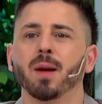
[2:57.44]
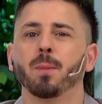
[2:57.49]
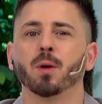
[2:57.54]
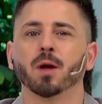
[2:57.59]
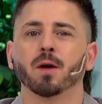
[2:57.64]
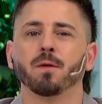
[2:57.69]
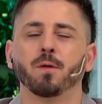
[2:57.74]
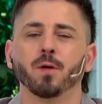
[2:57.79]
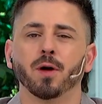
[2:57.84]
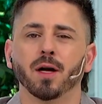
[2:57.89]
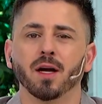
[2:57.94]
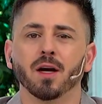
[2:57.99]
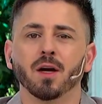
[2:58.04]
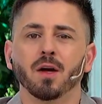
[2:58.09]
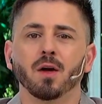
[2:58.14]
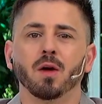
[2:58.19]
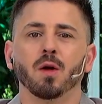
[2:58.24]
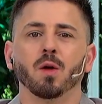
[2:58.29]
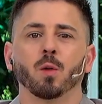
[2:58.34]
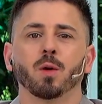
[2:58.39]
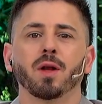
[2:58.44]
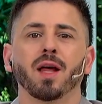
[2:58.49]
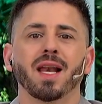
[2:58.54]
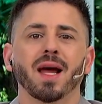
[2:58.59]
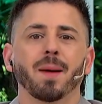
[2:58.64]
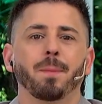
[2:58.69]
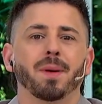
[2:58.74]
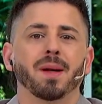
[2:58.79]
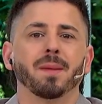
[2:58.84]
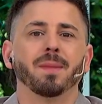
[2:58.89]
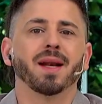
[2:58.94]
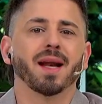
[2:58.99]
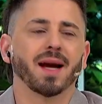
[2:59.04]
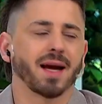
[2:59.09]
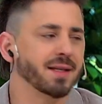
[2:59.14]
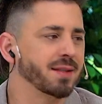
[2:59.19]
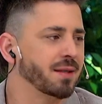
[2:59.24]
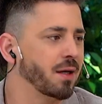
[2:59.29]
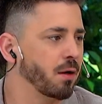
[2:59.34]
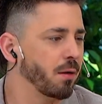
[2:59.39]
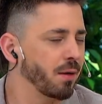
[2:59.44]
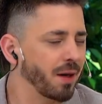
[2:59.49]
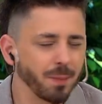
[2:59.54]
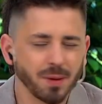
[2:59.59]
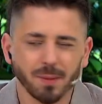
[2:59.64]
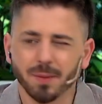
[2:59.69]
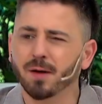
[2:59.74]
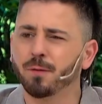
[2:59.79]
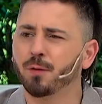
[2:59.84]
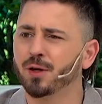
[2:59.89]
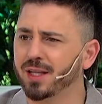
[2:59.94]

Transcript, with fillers: porque fue una de las primeras que salió. La primera fue